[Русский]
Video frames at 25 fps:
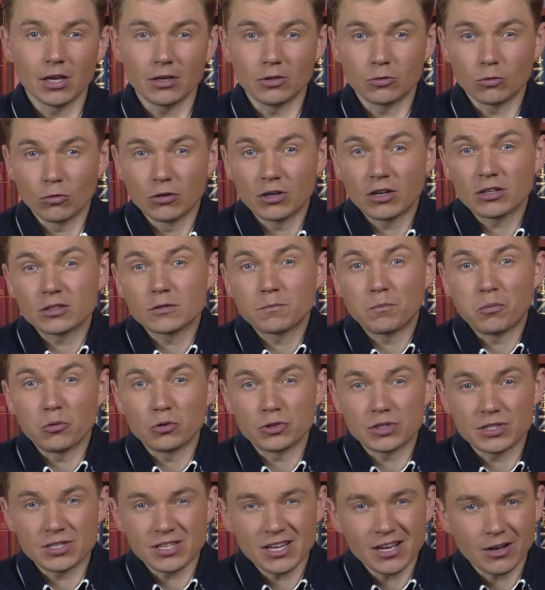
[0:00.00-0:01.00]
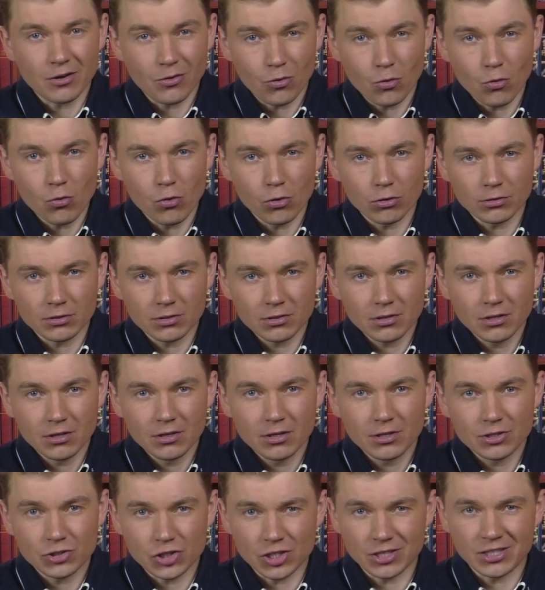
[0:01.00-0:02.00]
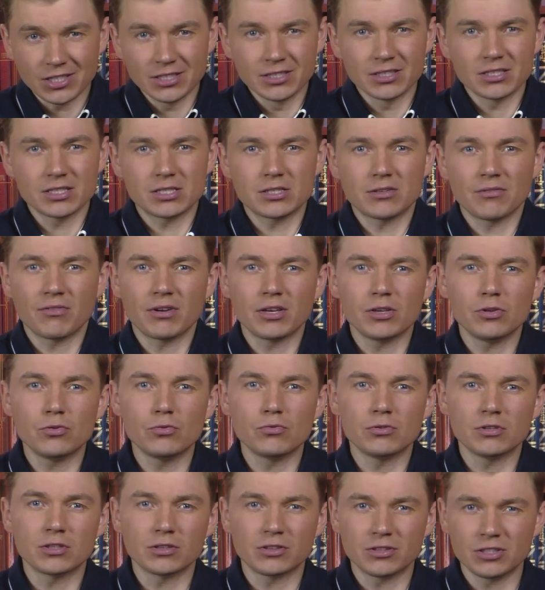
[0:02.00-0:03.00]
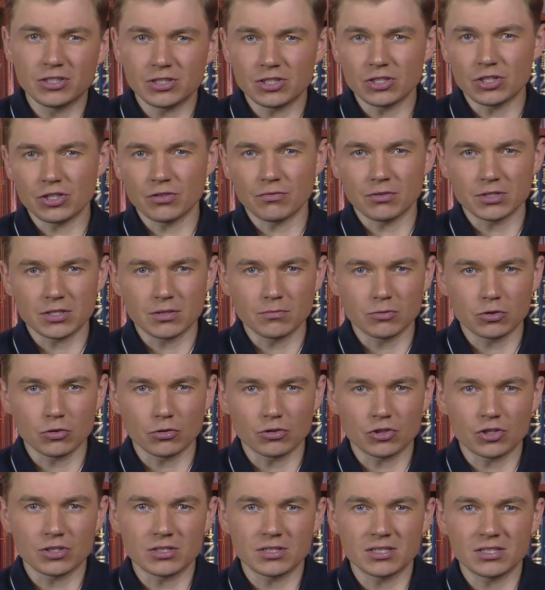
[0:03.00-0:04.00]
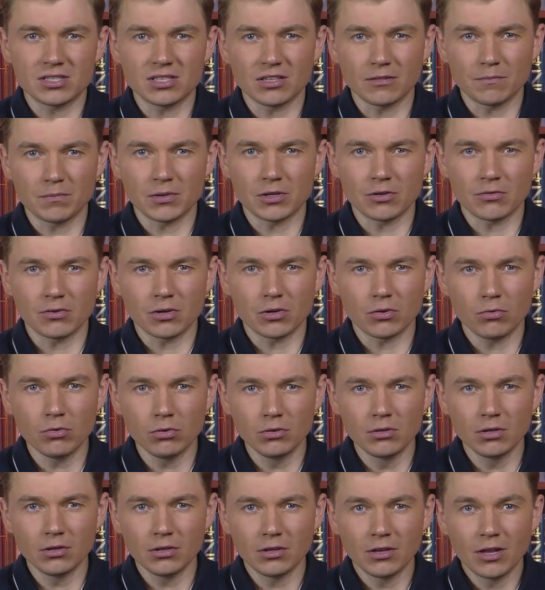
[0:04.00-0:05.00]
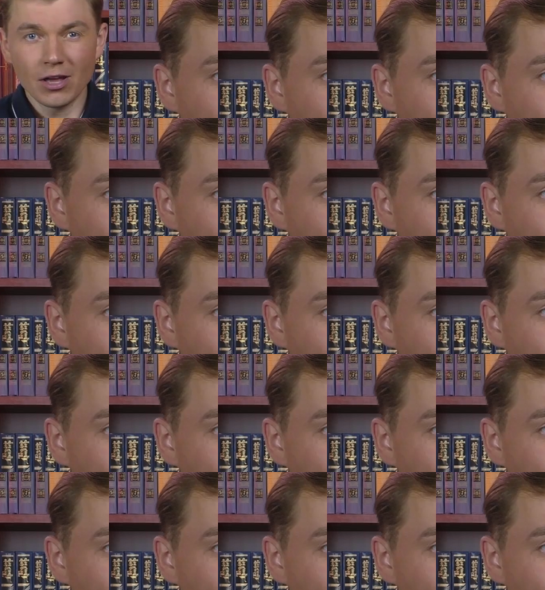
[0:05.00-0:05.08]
И только спустя год, 14 июня 1861 года,